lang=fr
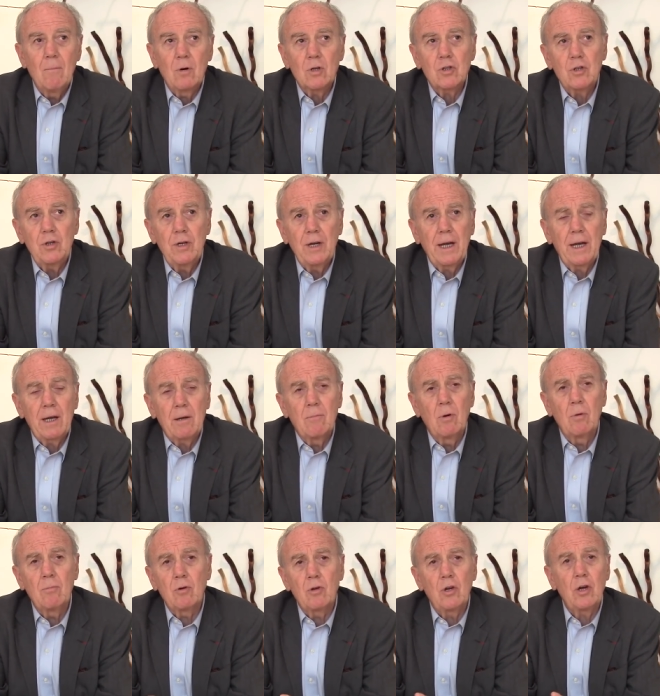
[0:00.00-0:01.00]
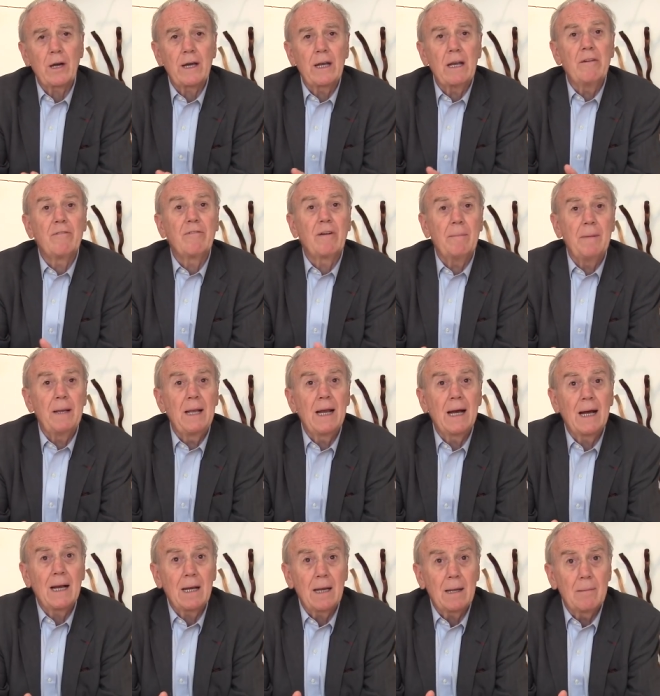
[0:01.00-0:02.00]
moi, je dirais que mon bonheur, il est
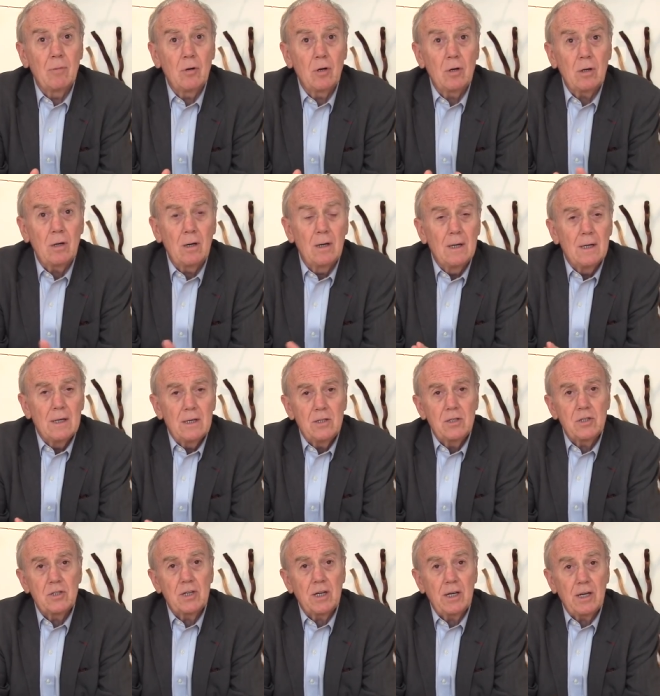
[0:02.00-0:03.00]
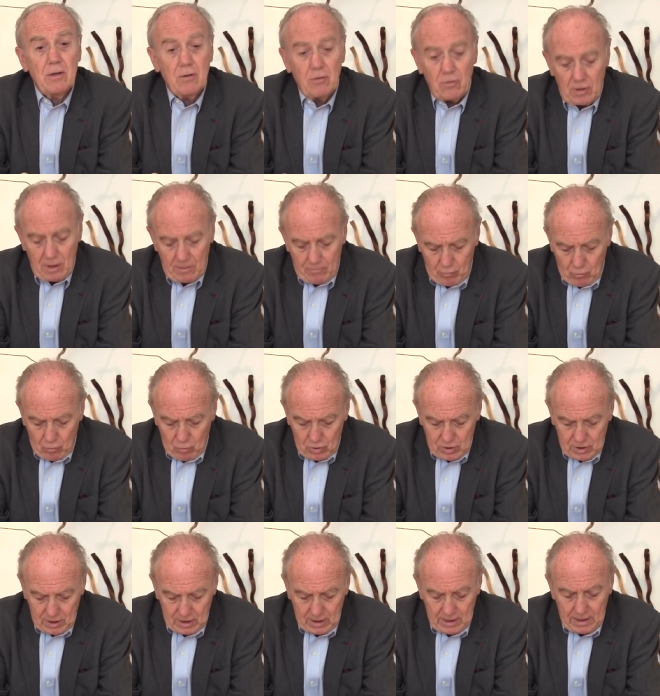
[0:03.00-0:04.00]
familial d'abord. J'ai une
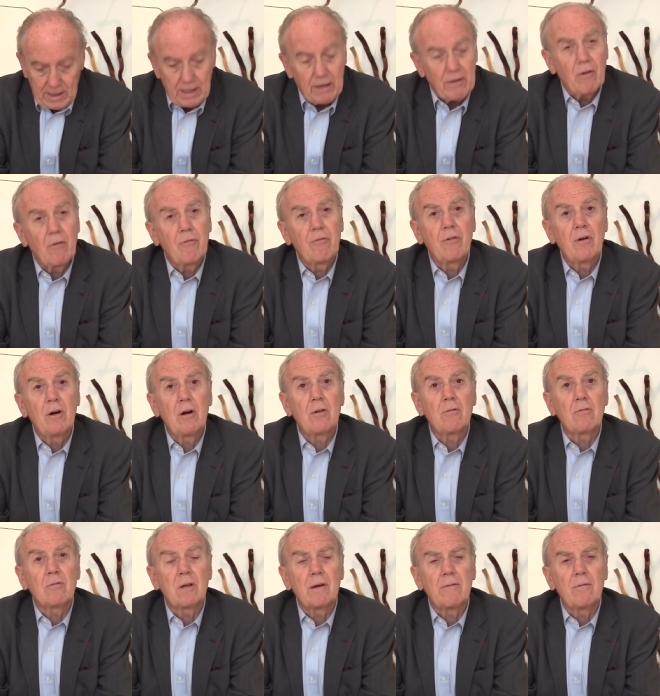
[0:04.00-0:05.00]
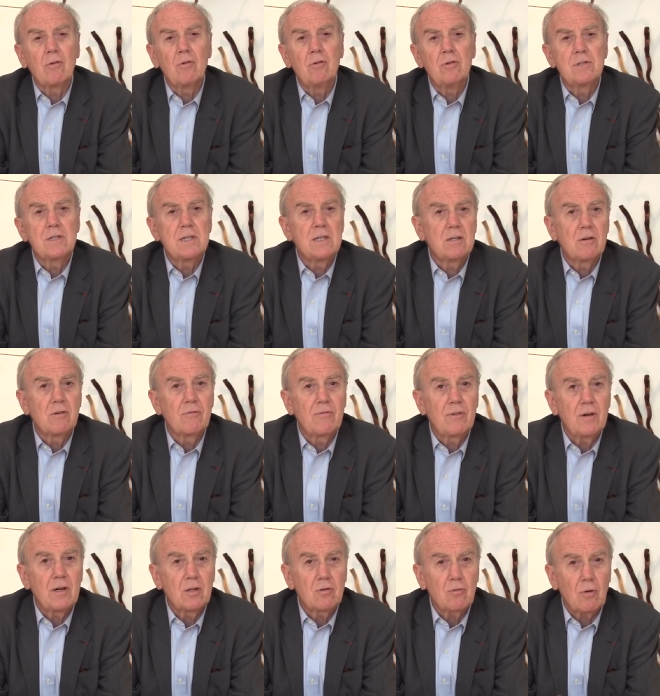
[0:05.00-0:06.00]
épouse et des enfants. Nous avons eu six
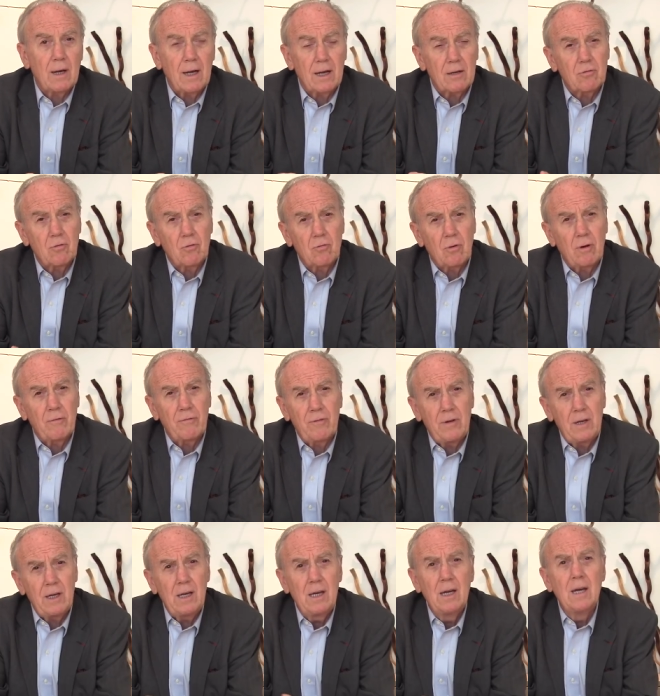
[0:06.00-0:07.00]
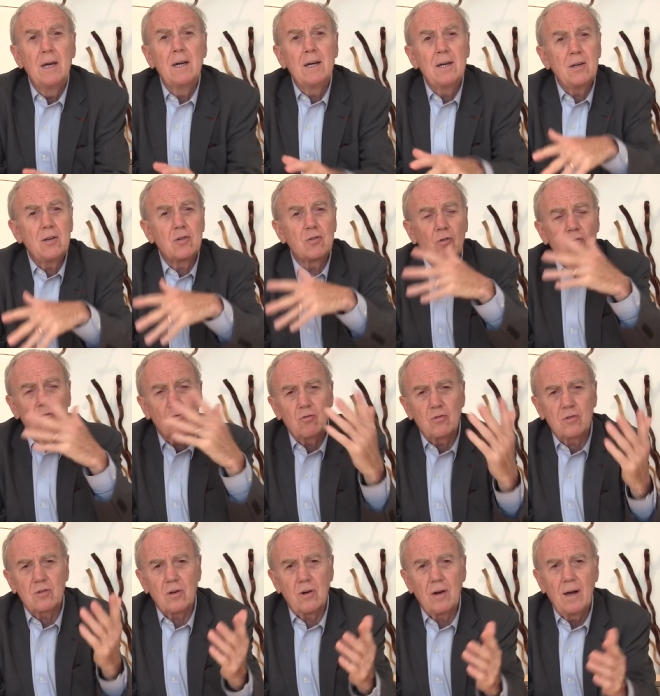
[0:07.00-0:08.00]
enfants, trois garçons, trois filles. Ils sont
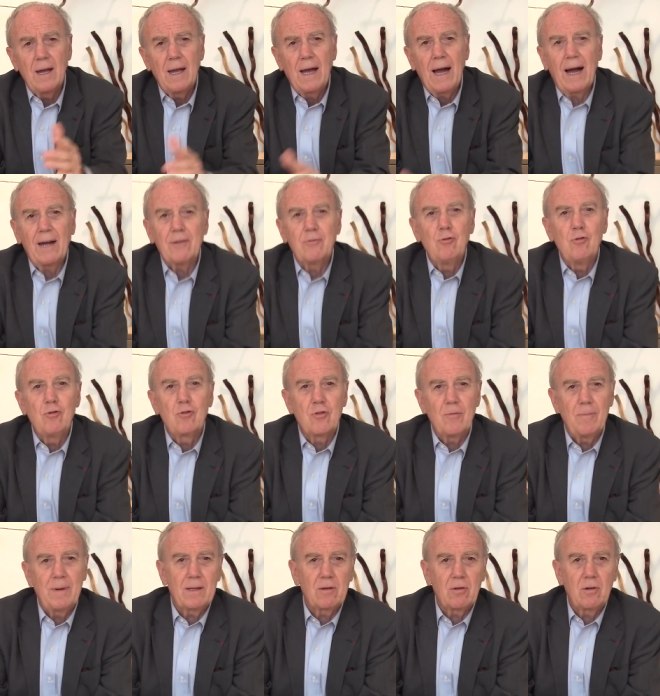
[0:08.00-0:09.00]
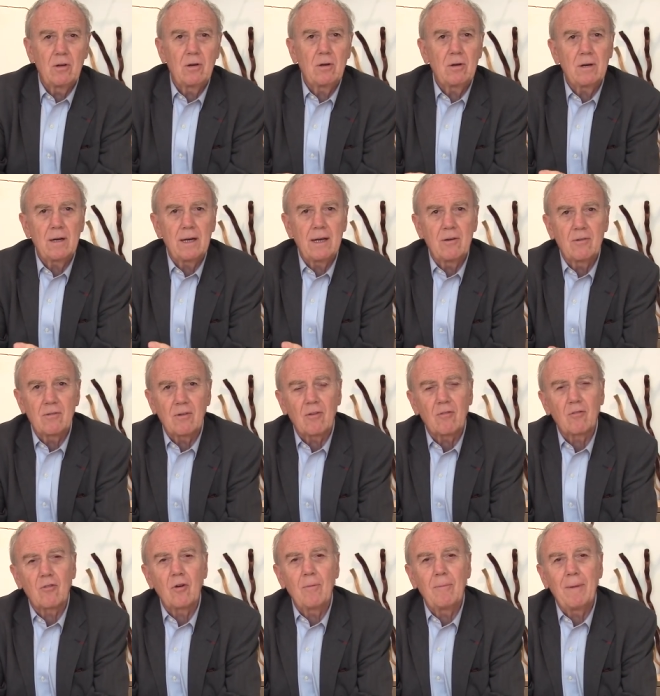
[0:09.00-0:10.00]
tous adultes maintenant et nous
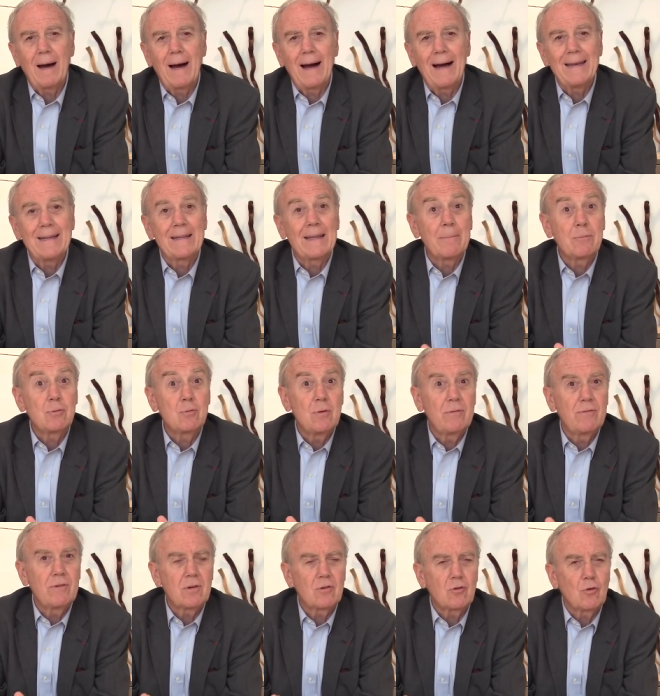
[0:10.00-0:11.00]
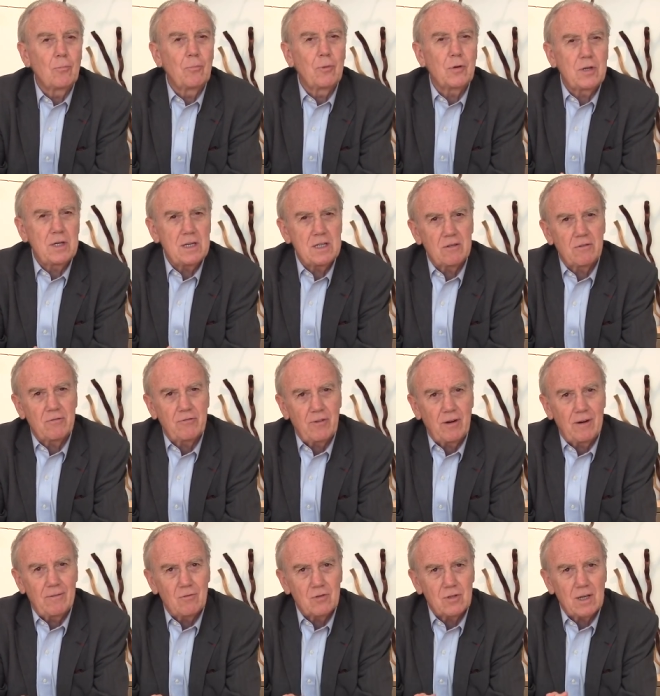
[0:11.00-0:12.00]
en sommes à l'étape suivante, aux
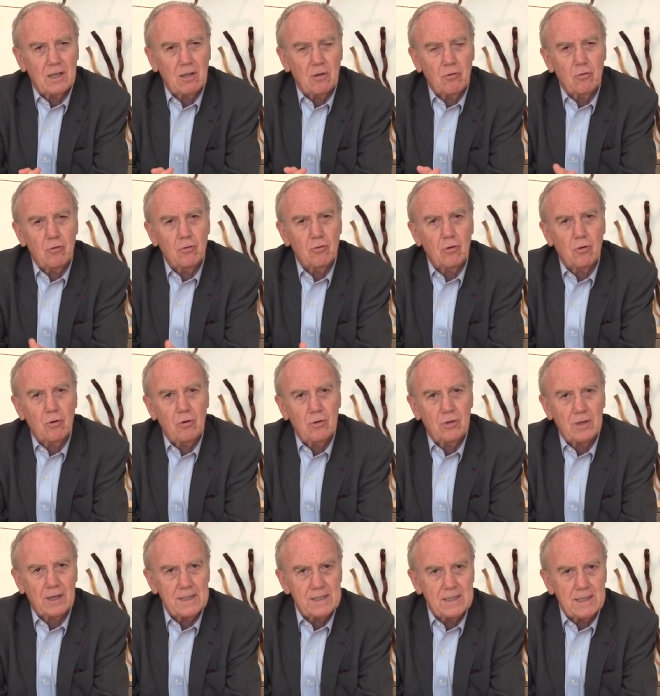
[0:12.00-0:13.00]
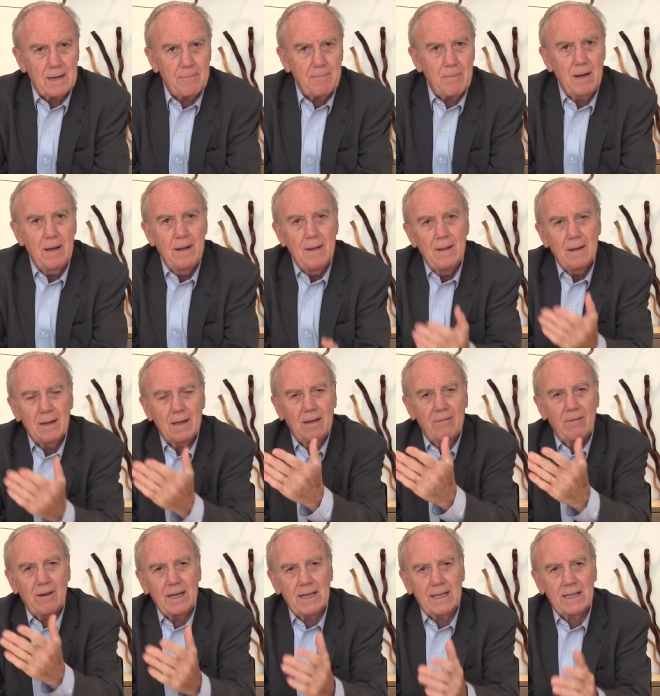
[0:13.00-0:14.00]
petits-enfants. Nous attendons donc le 13e
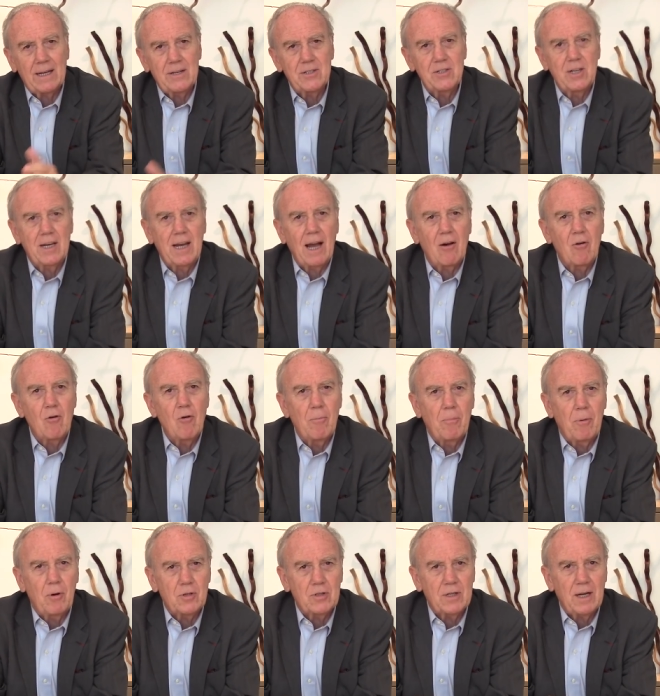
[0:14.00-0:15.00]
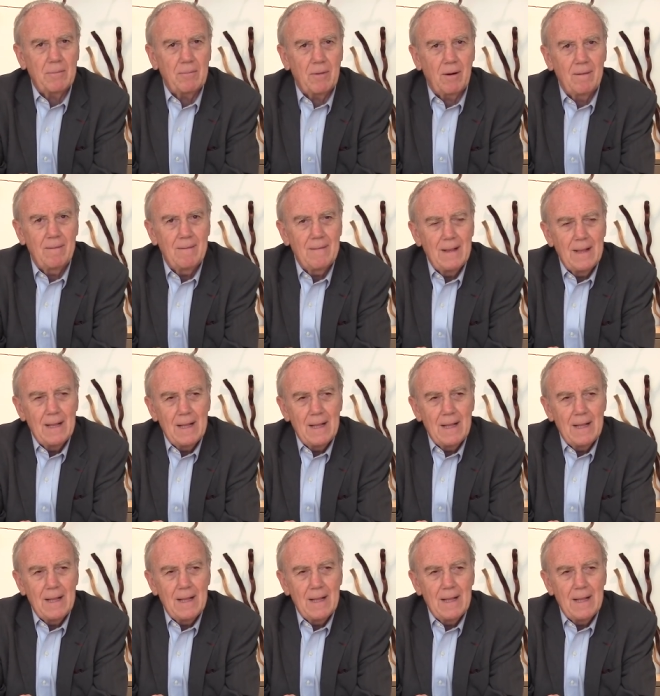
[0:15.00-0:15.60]
qui va naître à Chicago prochainement.